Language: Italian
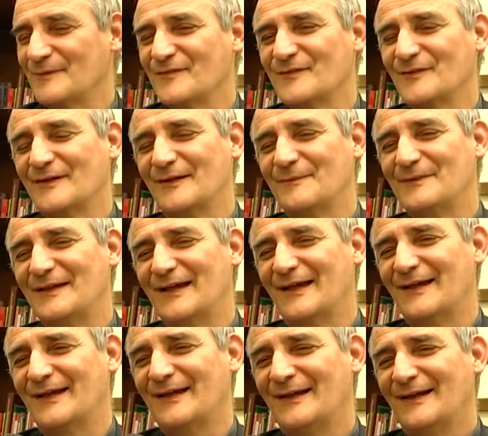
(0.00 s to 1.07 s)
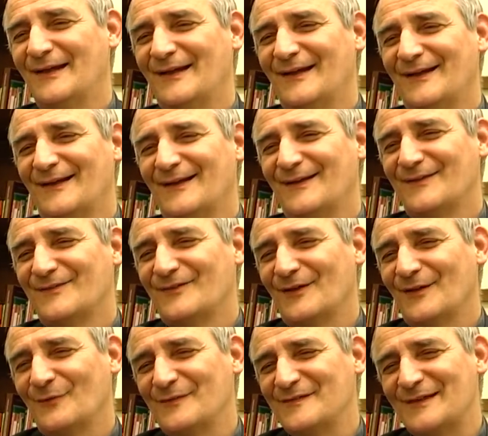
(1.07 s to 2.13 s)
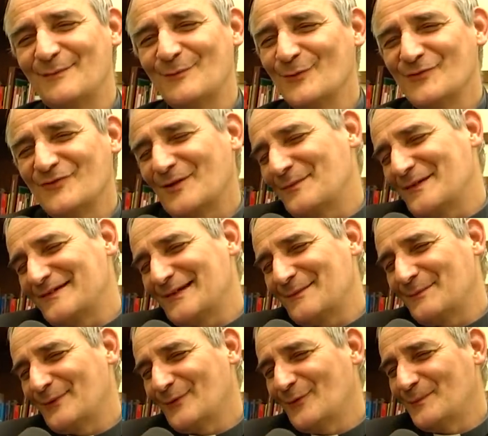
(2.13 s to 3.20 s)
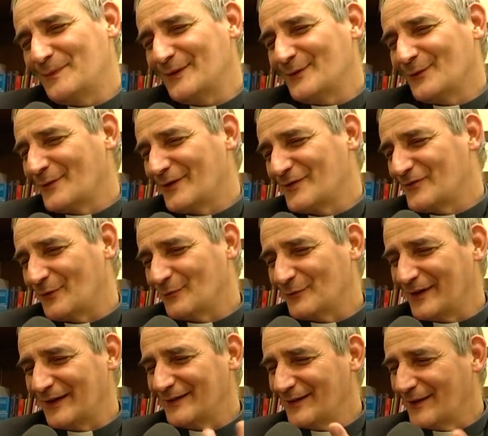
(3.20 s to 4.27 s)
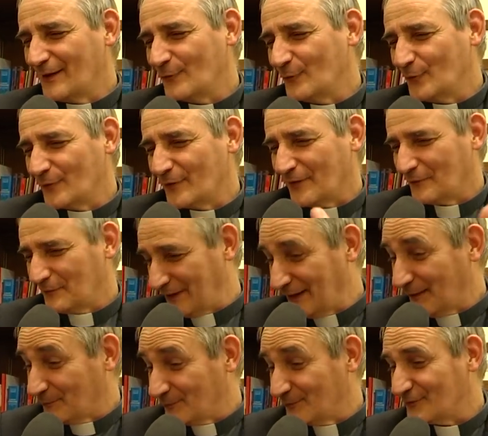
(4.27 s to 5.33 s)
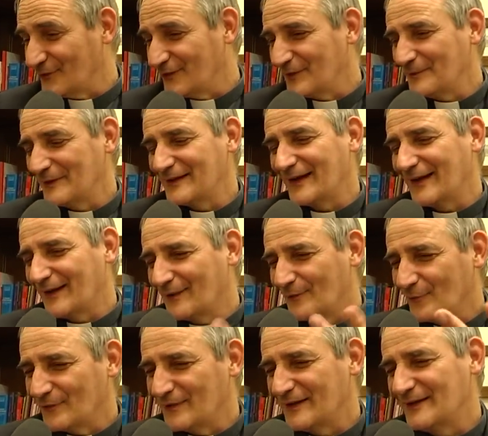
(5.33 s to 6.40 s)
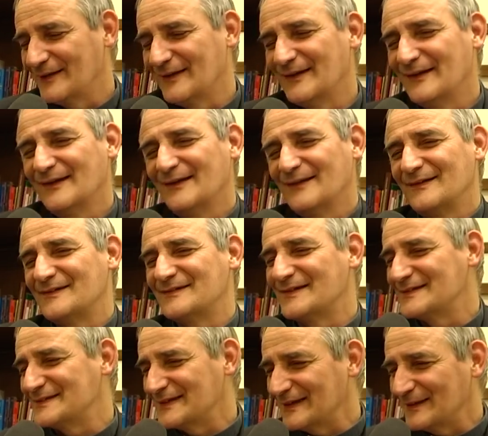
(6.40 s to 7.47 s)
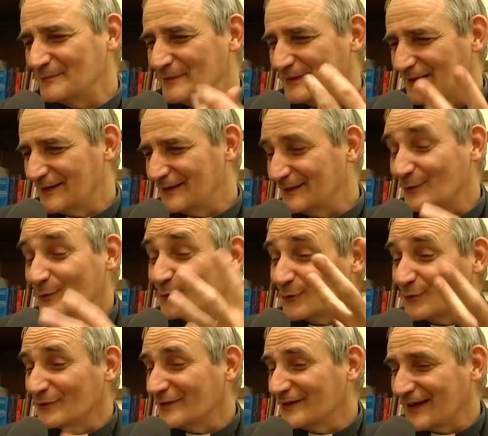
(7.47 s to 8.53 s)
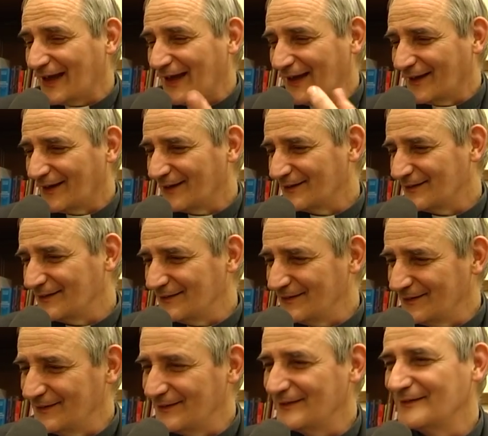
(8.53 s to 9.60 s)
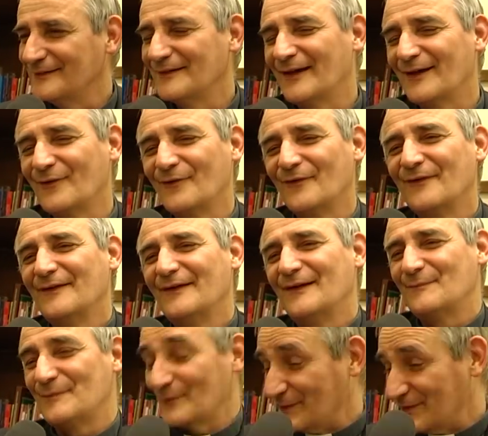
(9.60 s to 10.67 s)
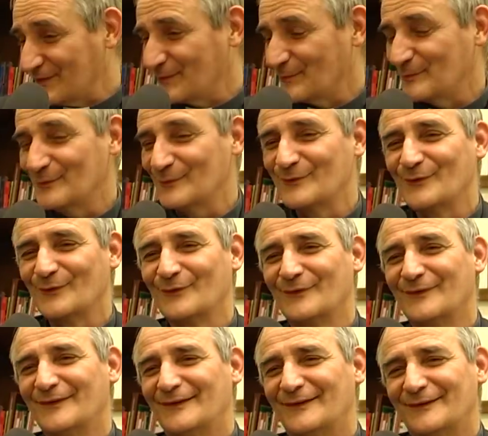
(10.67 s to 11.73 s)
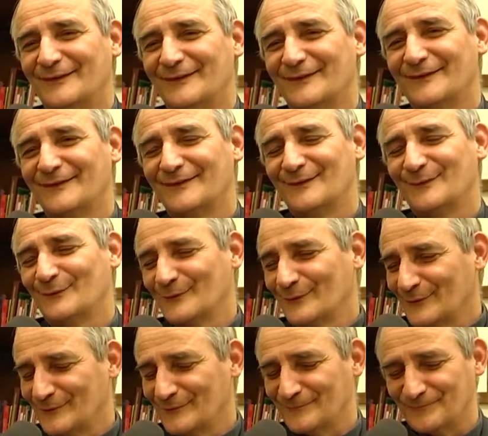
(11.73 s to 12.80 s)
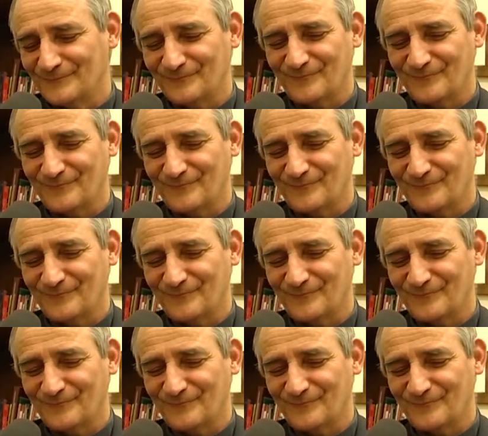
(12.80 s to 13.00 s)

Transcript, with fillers: persona emiliana eh, c'era questa pronuncia mi ha sempre colpito che c'è un che di calore, un che appunto di materno, di, di sensibile, di rotondità, di, di, ecco, per questo appunto eh, l'ho,